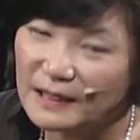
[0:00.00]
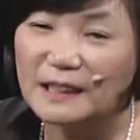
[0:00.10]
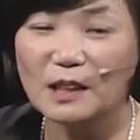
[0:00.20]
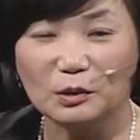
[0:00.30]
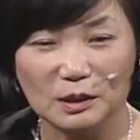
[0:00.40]

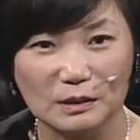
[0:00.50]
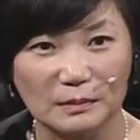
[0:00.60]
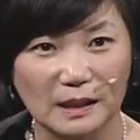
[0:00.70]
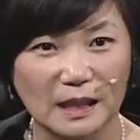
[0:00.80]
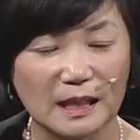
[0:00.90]
근데
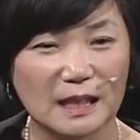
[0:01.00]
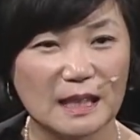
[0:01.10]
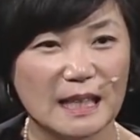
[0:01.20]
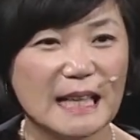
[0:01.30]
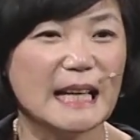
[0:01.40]
어떻습니까?
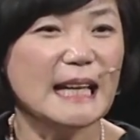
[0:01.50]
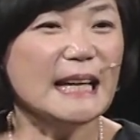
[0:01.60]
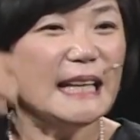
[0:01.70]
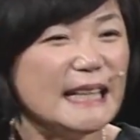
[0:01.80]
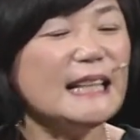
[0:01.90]

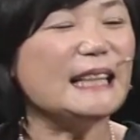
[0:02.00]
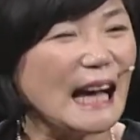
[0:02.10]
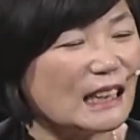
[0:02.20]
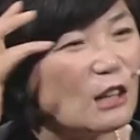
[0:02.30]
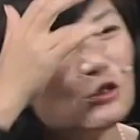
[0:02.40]
이
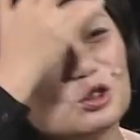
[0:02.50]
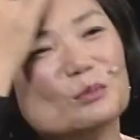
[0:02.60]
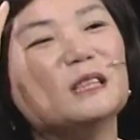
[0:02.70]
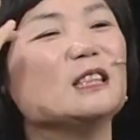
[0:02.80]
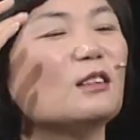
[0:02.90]
나다운
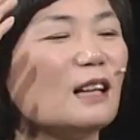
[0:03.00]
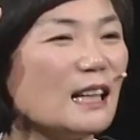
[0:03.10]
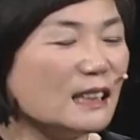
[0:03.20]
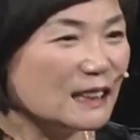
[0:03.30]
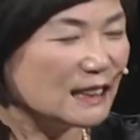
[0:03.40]
꿈을
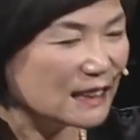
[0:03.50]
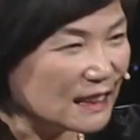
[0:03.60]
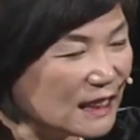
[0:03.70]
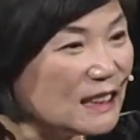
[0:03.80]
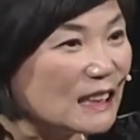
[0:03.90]
이뤄가는
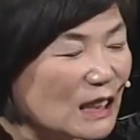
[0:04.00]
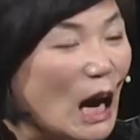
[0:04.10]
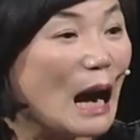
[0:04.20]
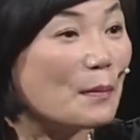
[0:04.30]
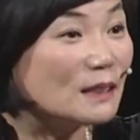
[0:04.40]
그
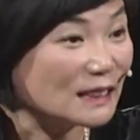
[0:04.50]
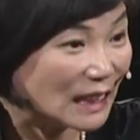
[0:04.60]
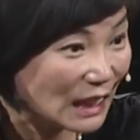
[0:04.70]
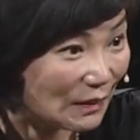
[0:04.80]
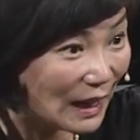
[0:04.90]
아버지
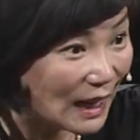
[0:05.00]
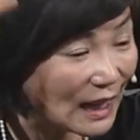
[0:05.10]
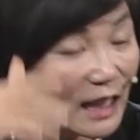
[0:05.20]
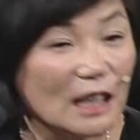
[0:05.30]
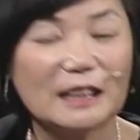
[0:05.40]
세대와
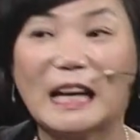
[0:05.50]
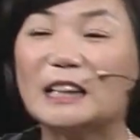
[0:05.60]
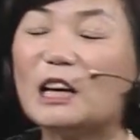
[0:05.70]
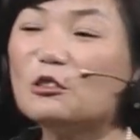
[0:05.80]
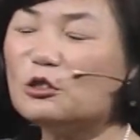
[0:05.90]

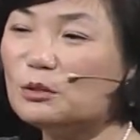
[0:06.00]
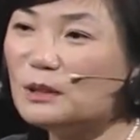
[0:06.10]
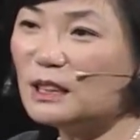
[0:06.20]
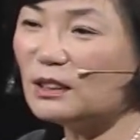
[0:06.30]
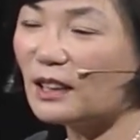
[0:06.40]
나다운
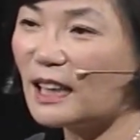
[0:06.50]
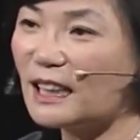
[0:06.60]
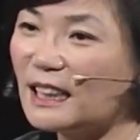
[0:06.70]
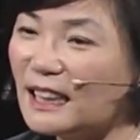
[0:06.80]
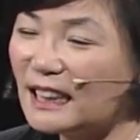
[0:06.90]
꿈을
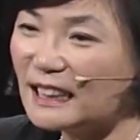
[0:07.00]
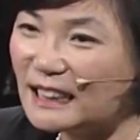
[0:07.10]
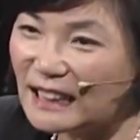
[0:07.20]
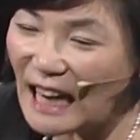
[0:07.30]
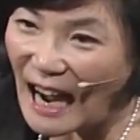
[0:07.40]
이뤄가는
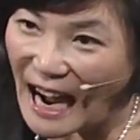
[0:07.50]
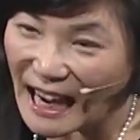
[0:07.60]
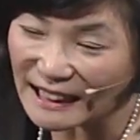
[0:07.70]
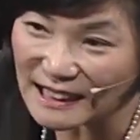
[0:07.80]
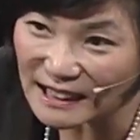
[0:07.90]
그
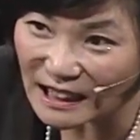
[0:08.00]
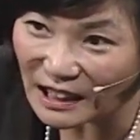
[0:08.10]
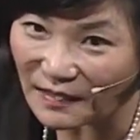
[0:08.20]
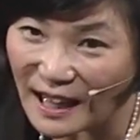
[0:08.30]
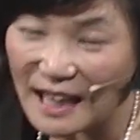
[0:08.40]
아들
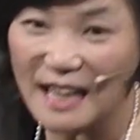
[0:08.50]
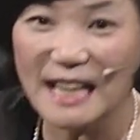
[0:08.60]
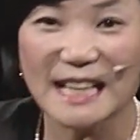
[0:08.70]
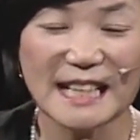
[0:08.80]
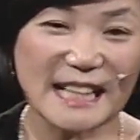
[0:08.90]
세대와
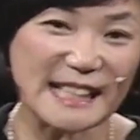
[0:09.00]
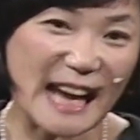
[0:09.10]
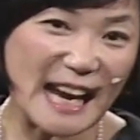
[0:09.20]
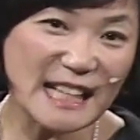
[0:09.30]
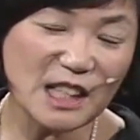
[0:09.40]
이게
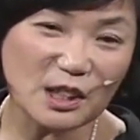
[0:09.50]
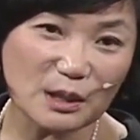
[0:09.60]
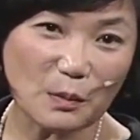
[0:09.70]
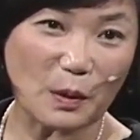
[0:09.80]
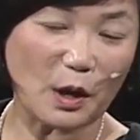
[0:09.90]
잘
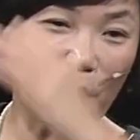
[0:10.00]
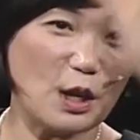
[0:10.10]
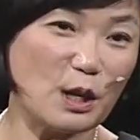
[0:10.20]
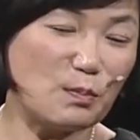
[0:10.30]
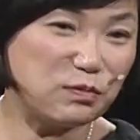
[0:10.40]
이어지면 뭐예요?
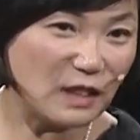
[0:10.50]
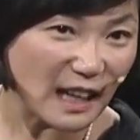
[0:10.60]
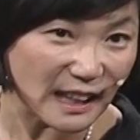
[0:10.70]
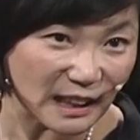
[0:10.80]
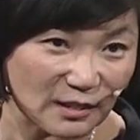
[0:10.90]
이
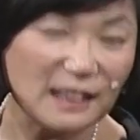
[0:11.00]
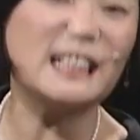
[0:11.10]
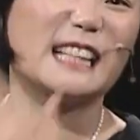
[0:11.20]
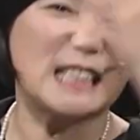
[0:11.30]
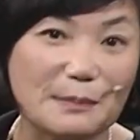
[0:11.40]
문화가 되고
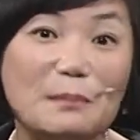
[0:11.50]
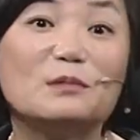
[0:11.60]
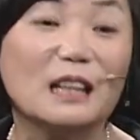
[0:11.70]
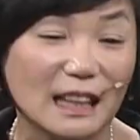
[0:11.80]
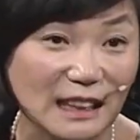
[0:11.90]
그게 집안
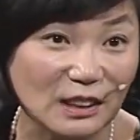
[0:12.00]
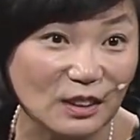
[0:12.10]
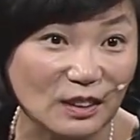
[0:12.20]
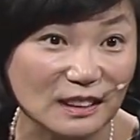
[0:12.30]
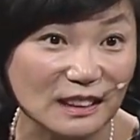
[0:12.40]
문화가 되는
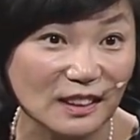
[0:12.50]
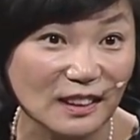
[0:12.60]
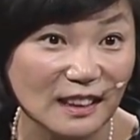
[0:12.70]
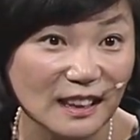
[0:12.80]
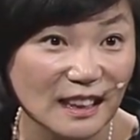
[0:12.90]
거거든요.
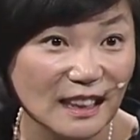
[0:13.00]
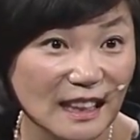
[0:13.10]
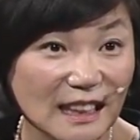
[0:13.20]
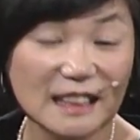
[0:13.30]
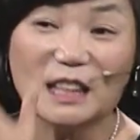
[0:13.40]

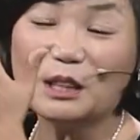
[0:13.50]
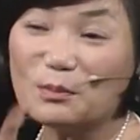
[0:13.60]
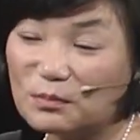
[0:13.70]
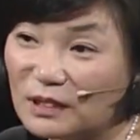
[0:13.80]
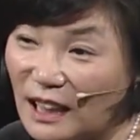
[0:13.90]
근데
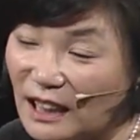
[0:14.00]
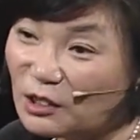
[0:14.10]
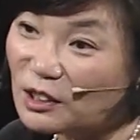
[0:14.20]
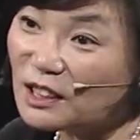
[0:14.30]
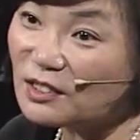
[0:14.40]
이런 문화가
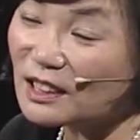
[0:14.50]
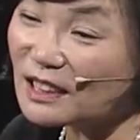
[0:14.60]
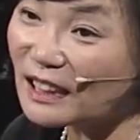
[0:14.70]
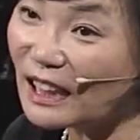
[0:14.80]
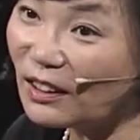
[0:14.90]
이루어질 수
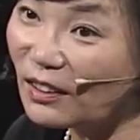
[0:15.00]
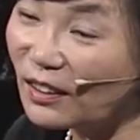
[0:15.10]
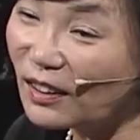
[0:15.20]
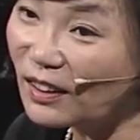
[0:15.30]
있을까요?